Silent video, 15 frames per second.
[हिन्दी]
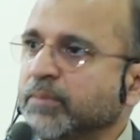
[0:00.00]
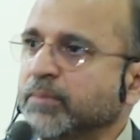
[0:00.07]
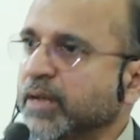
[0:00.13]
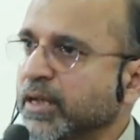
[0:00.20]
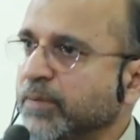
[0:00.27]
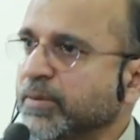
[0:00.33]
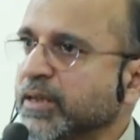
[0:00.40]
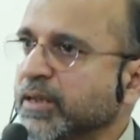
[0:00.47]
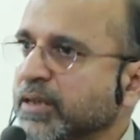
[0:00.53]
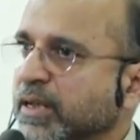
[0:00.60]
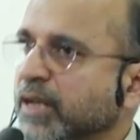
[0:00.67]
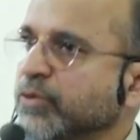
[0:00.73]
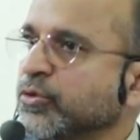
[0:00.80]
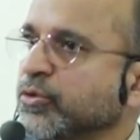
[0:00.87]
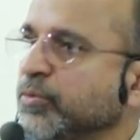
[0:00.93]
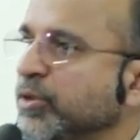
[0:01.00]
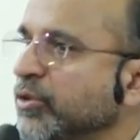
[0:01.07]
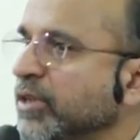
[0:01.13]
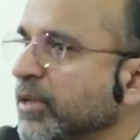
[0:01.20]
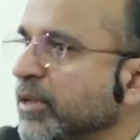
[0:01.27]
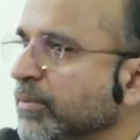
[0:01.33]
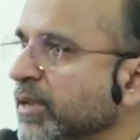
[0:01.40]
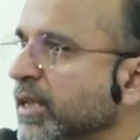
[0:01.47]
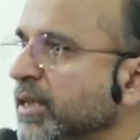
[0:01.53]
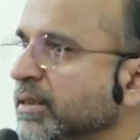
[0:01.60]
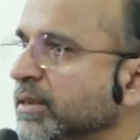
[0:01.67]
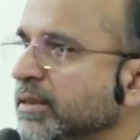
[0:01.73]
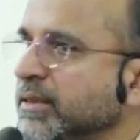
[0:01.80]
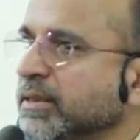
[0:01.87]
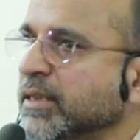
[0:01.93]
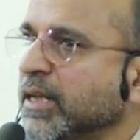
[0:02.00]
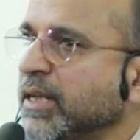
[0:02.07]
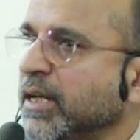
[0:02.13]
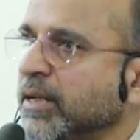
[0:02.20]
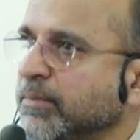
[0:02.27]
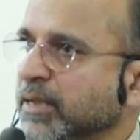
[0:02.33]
मगरब के तनाजुर में जो तरबिया का